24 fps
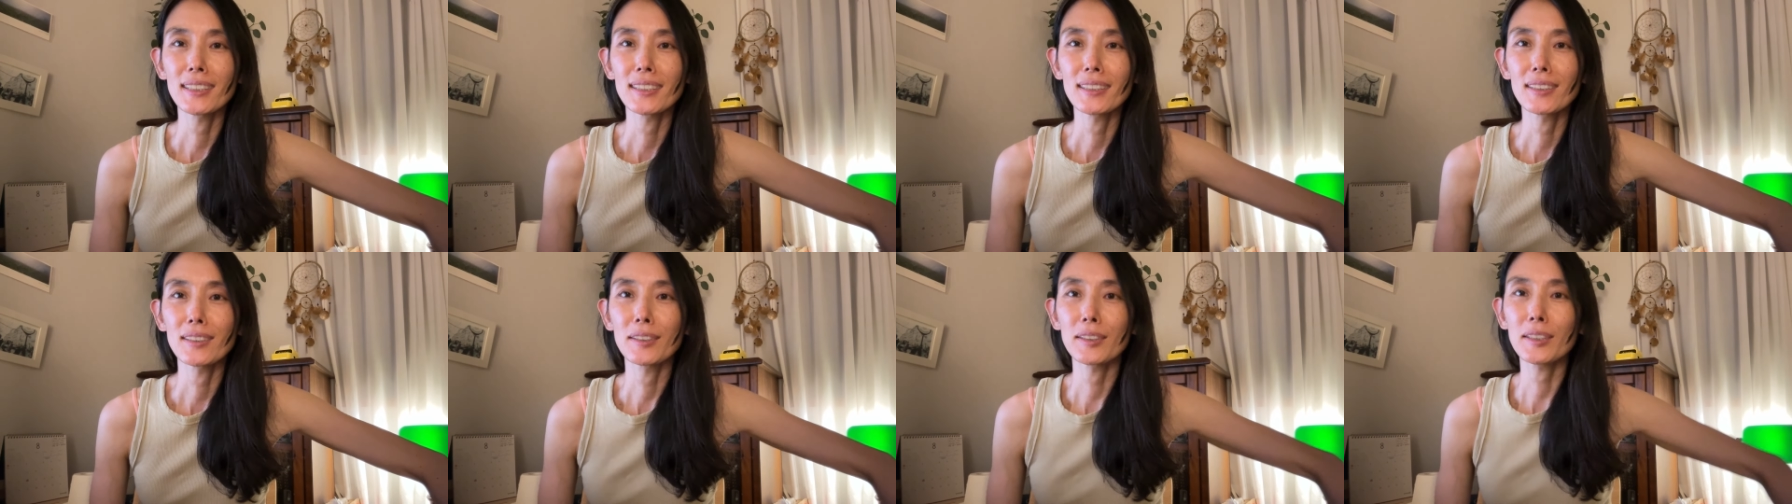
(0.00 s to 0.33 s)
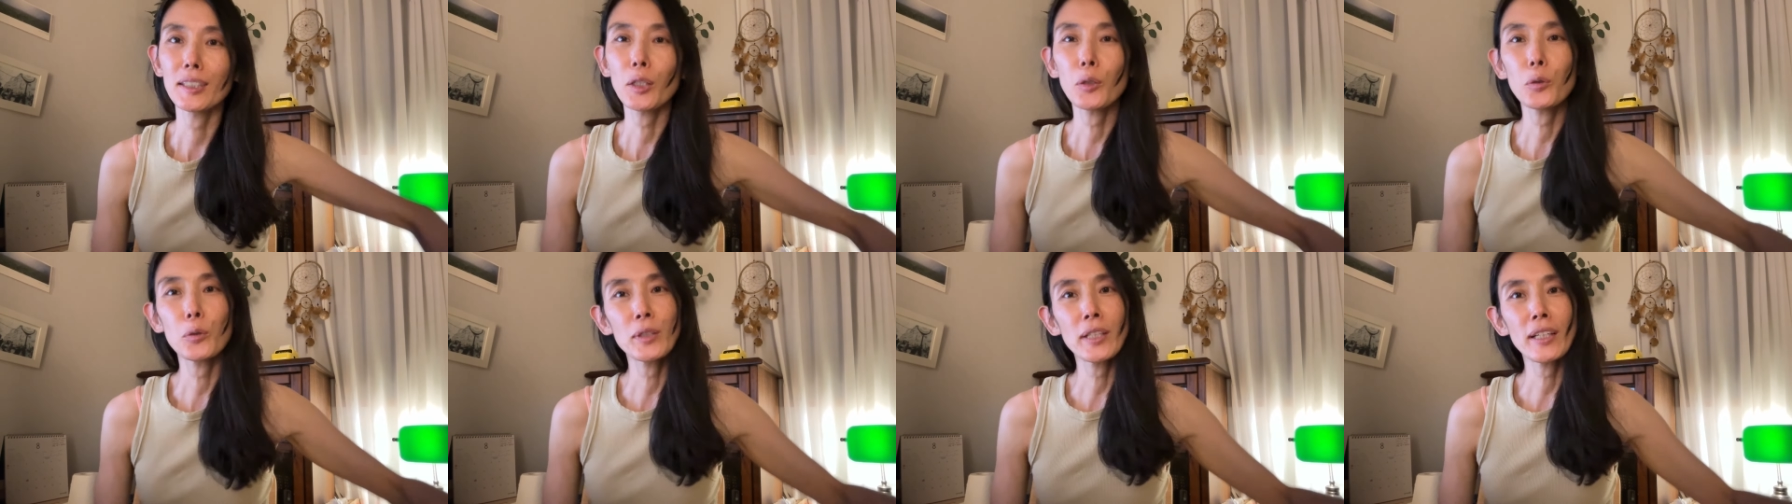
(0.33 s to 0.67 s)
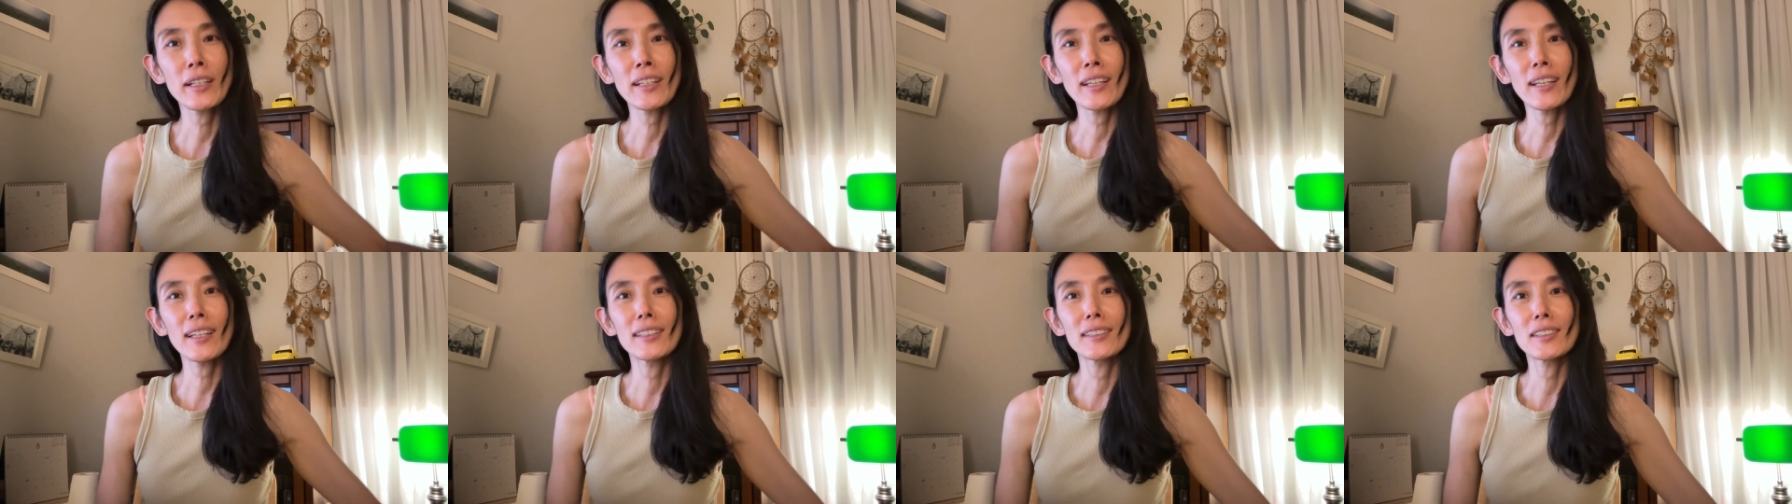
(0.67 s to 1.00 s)
어, 새로
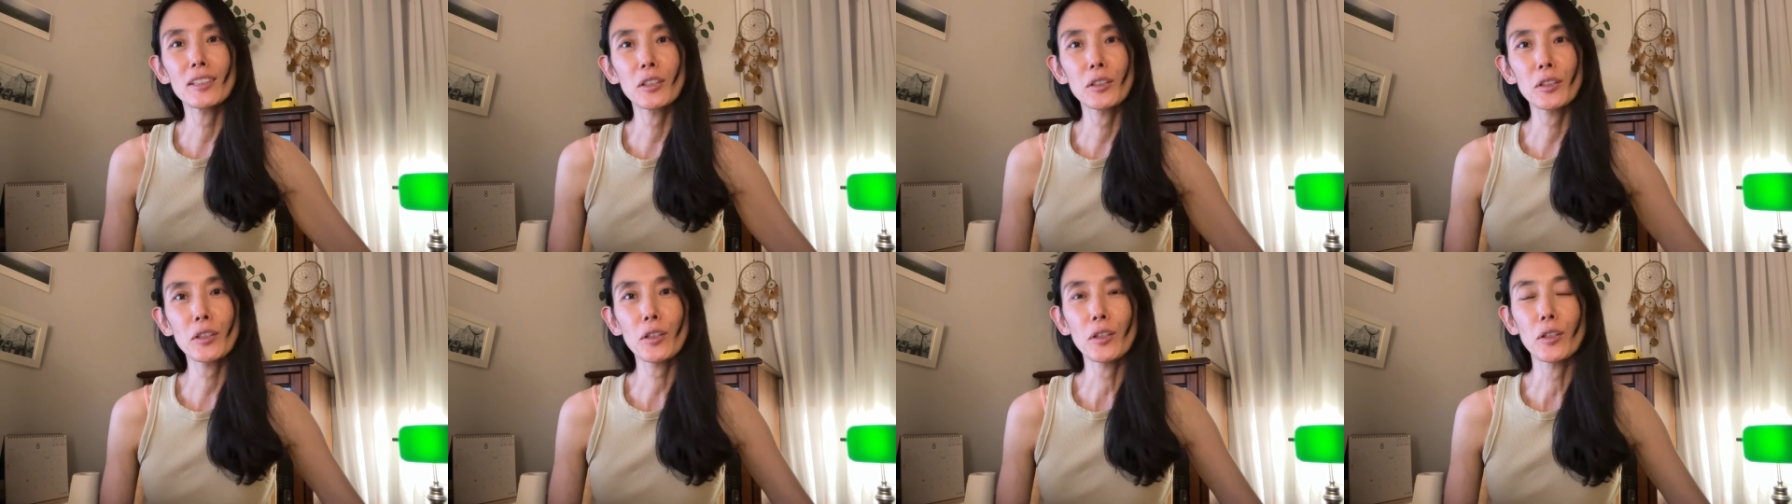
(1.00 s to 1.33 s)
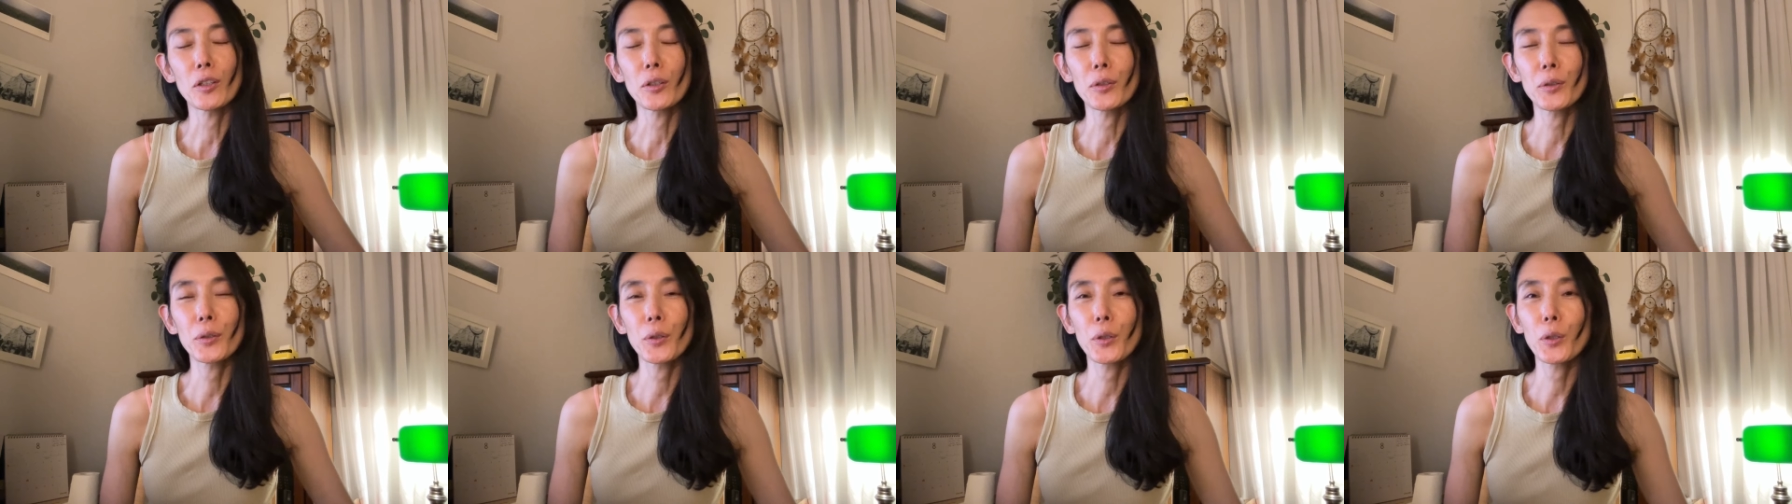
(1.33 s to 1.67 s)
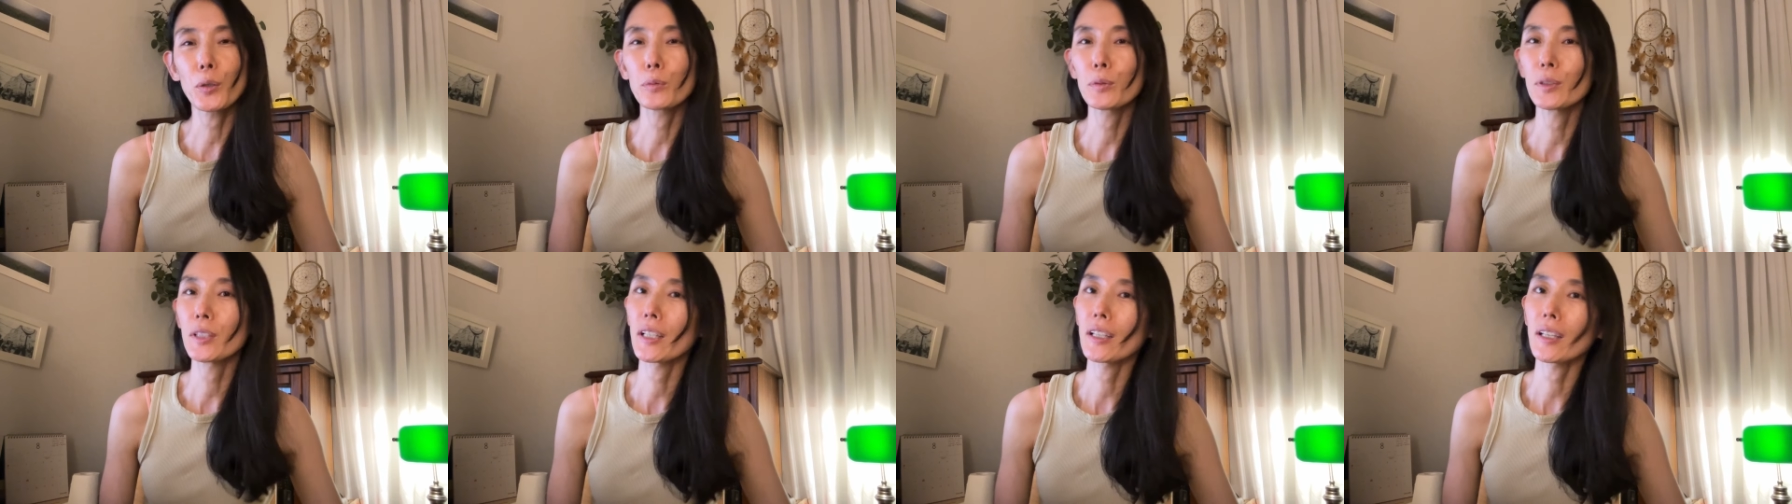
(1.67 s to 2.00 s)
산 게 있어서
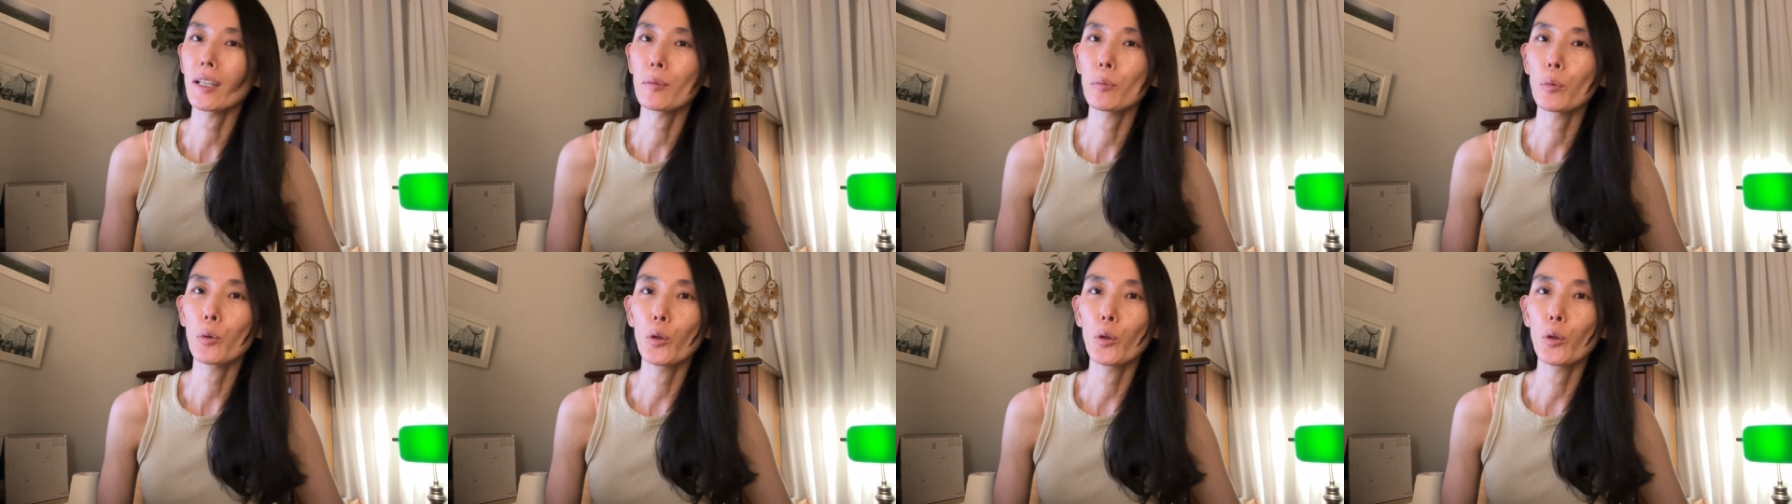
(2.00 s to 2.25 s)
여러분에게